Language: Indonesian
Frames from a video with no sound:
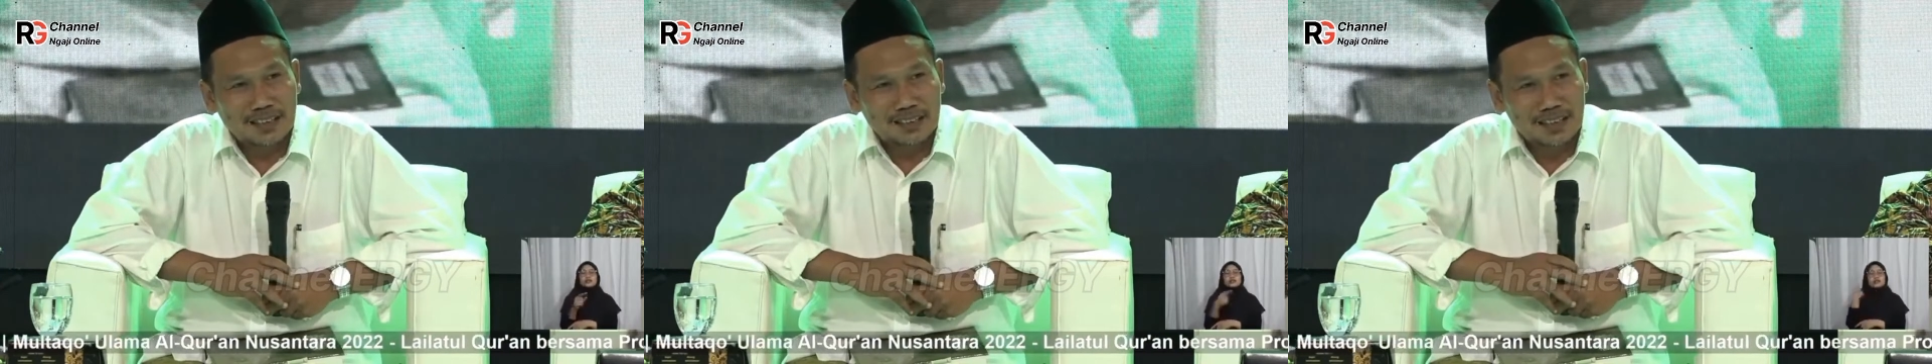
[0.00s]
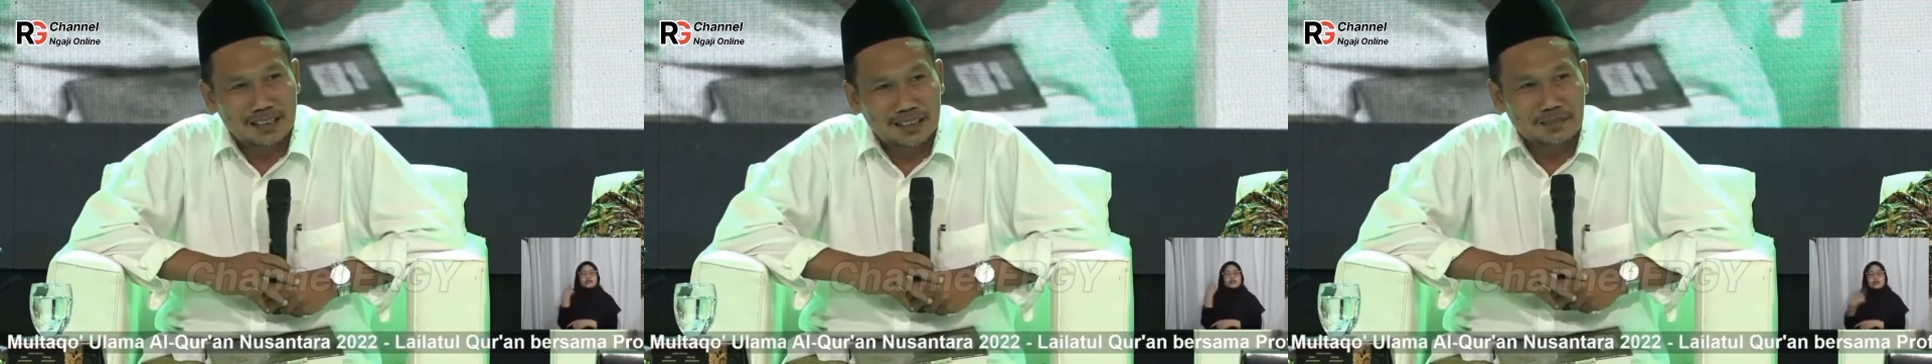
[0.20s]

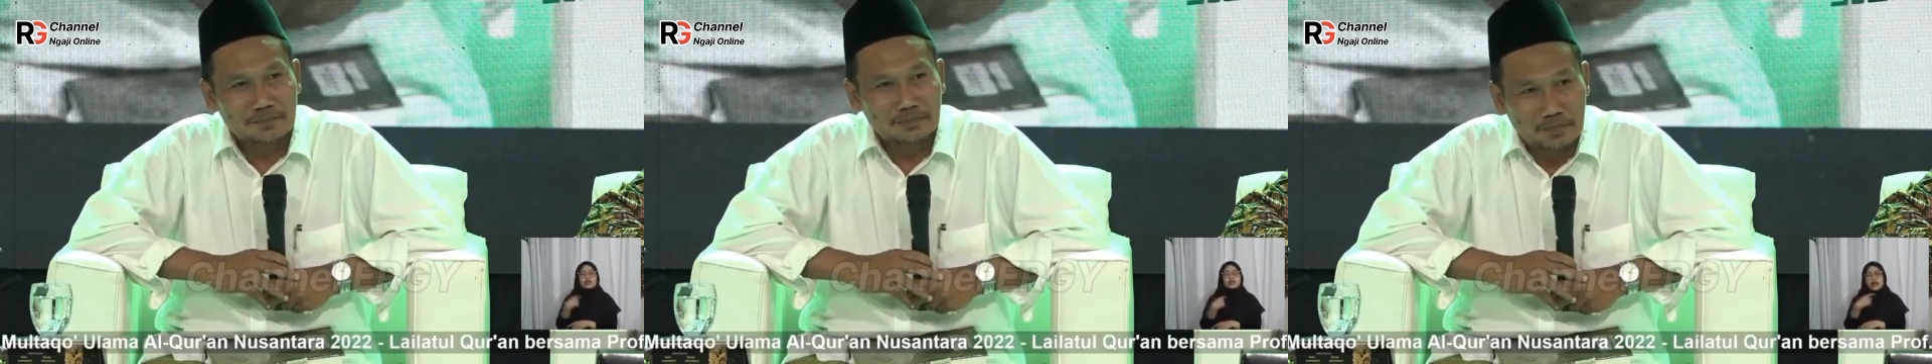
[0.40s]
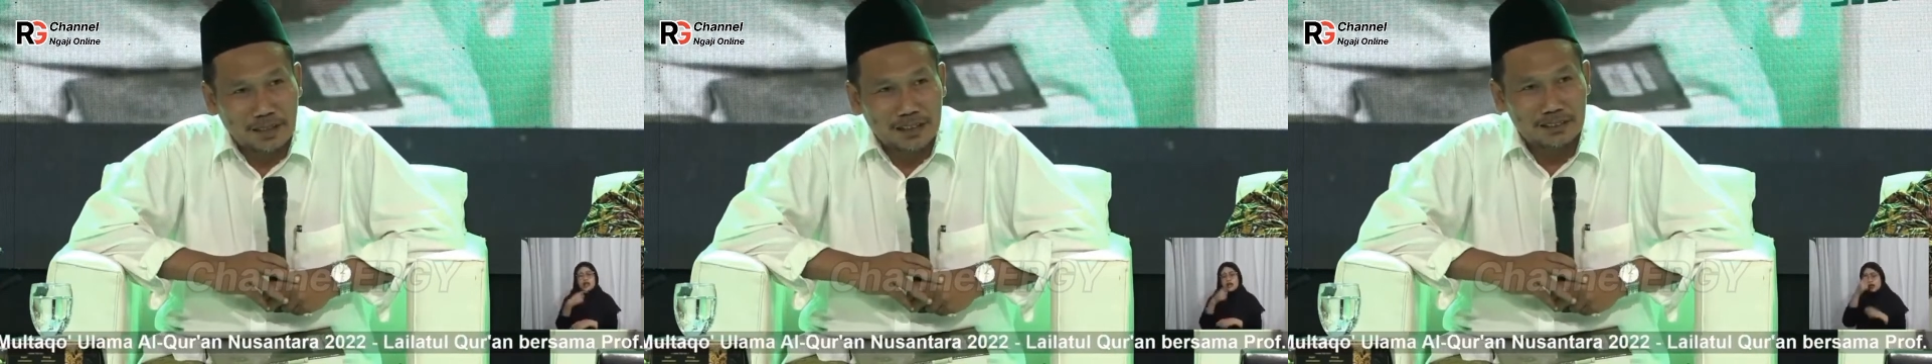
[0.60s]
kiai
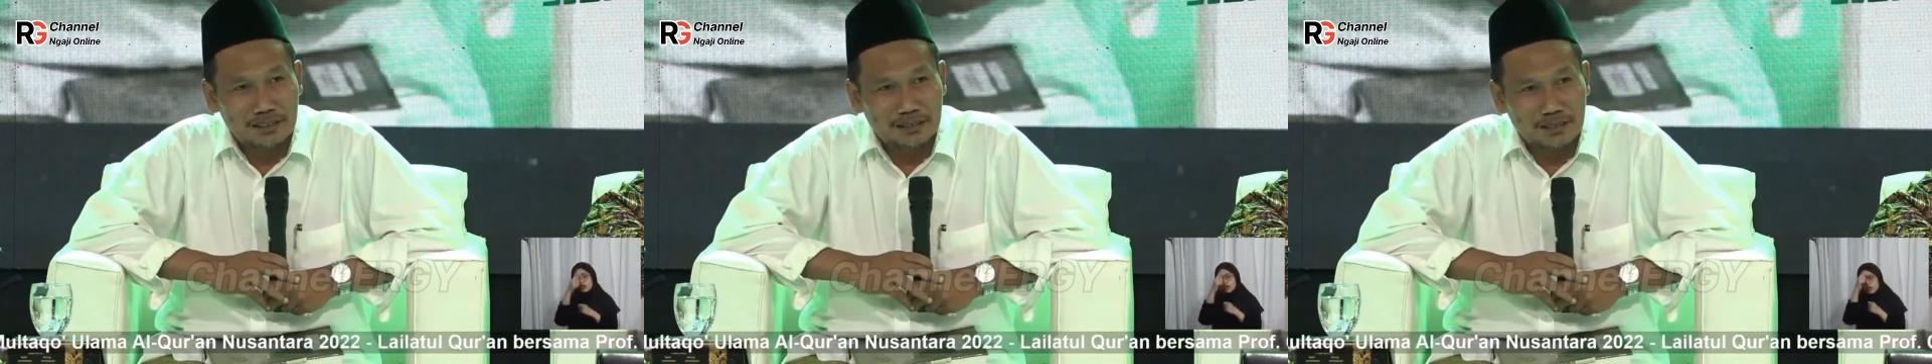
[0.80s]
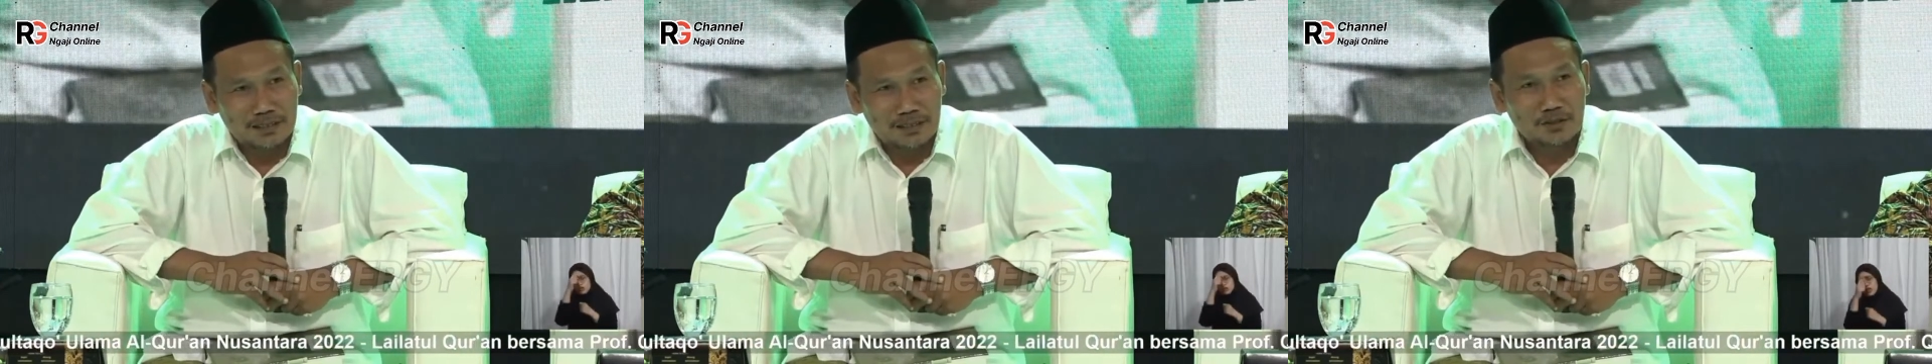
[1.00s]

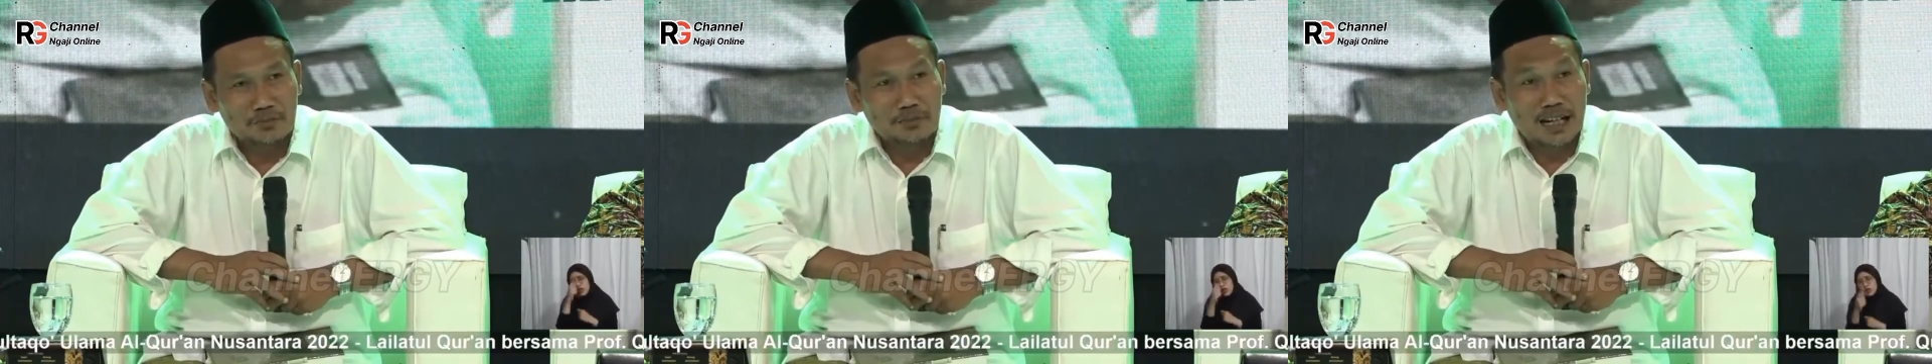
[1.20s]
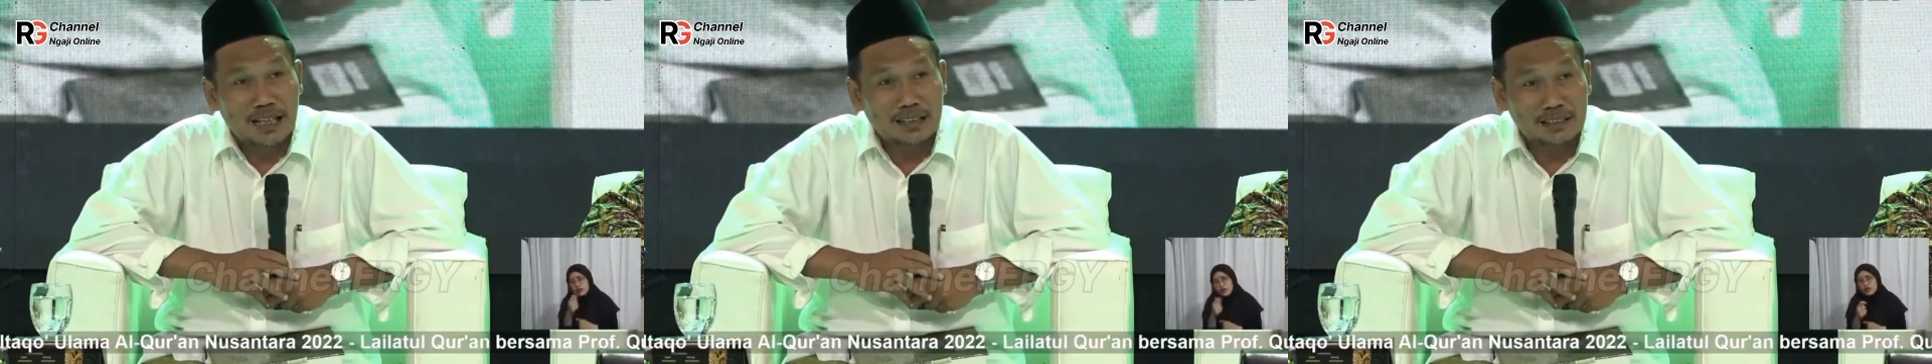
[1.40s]
setempat itu
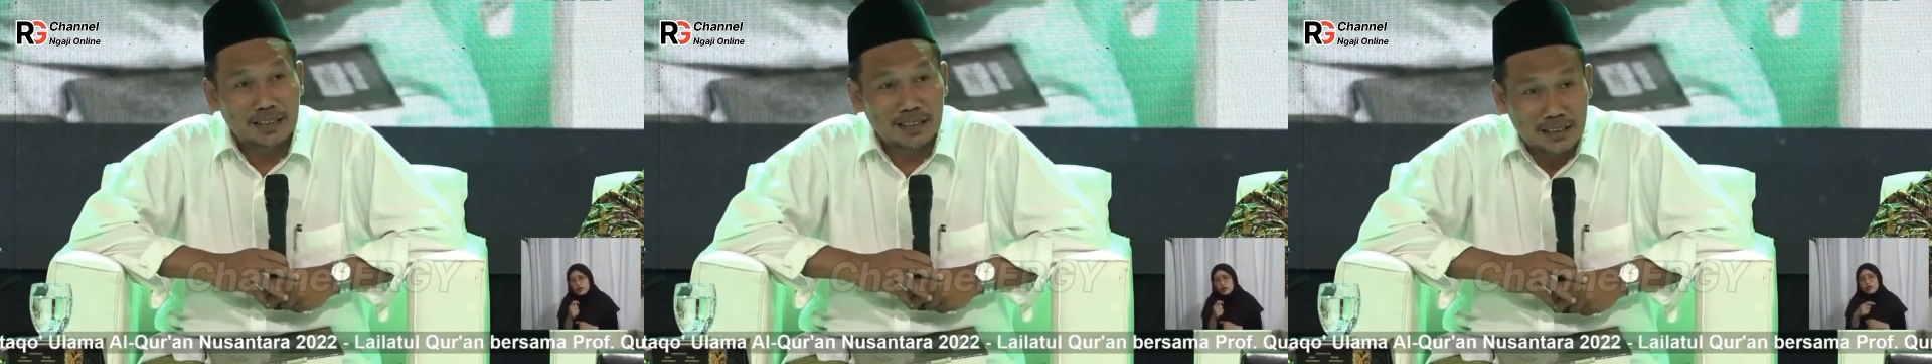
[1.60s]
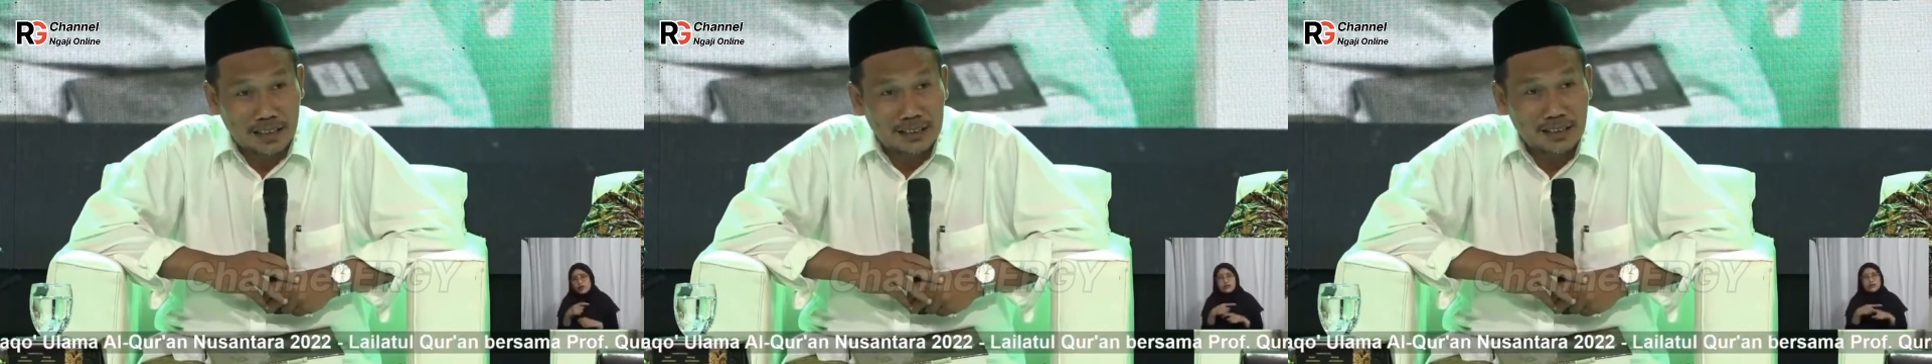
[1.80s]
mangan
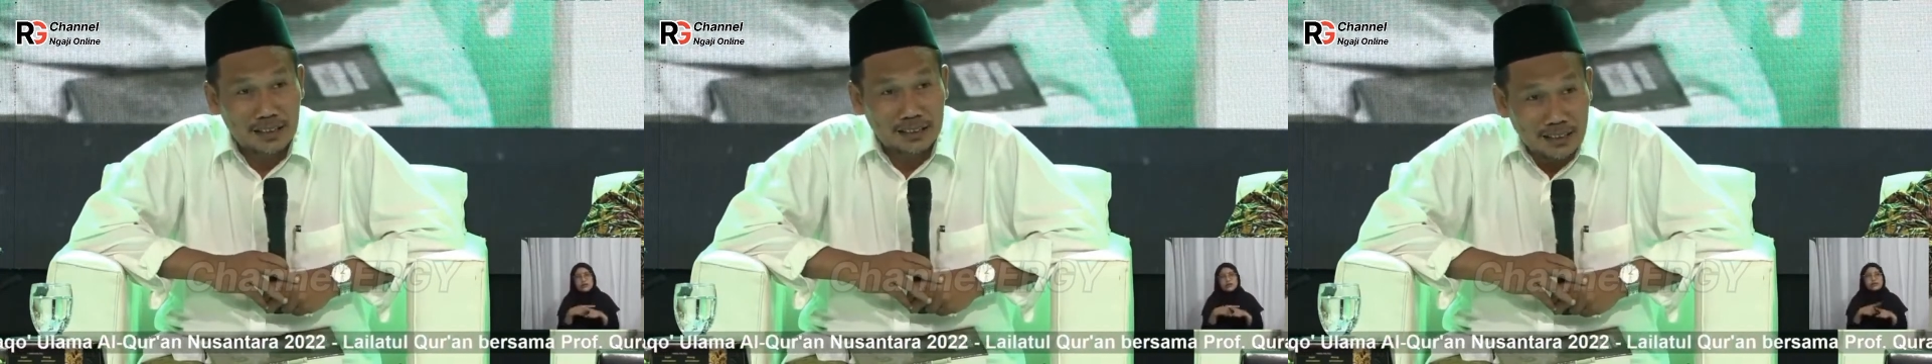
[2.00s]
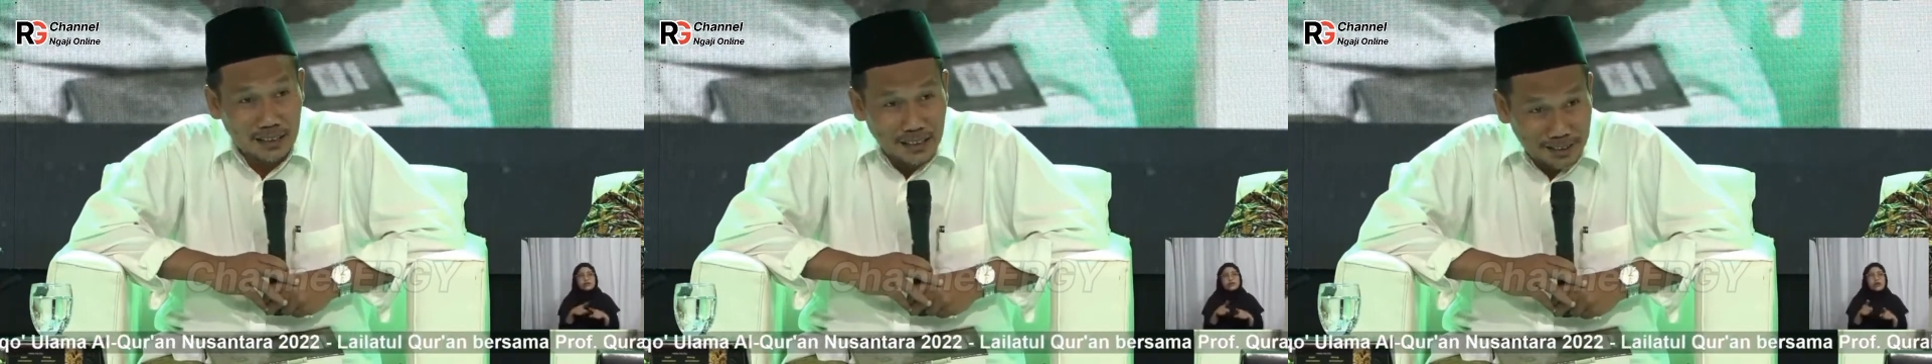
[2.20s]
jatah kiai
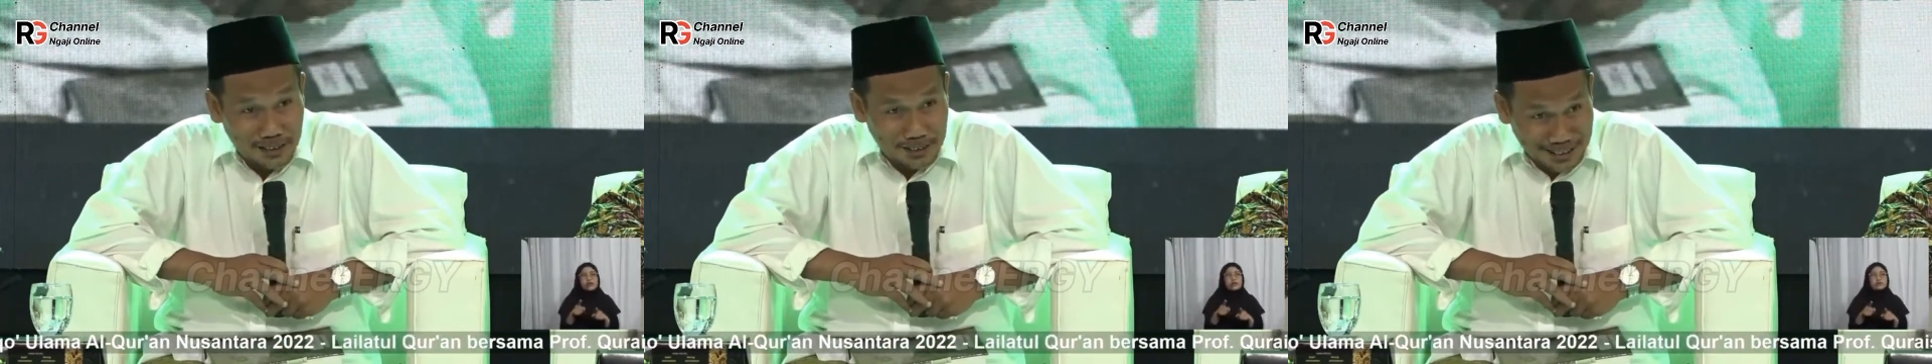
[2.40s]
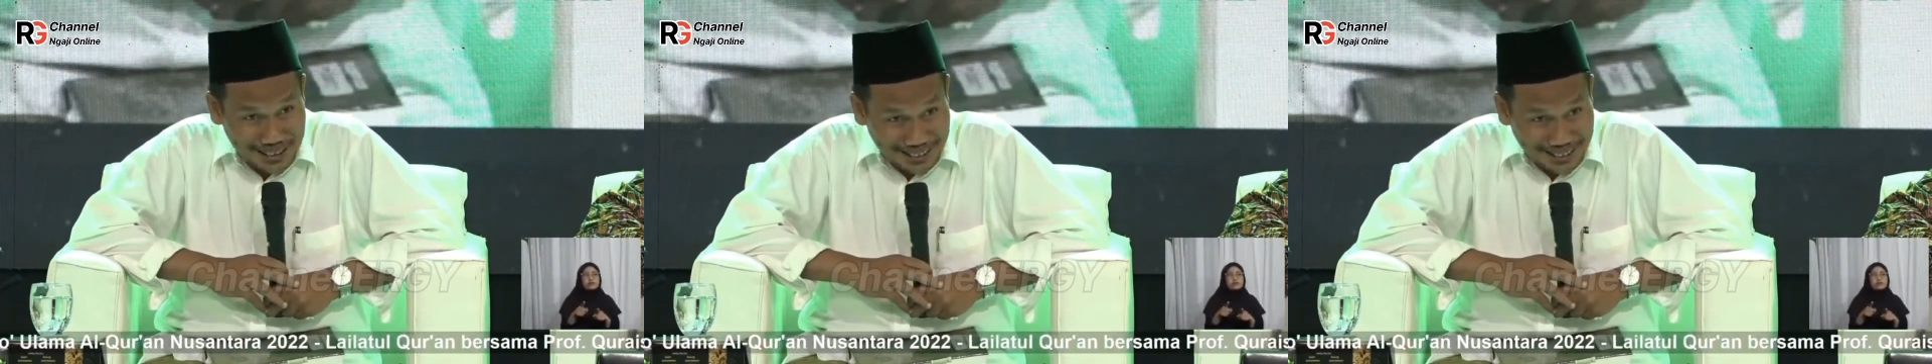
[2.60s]
cilik Gus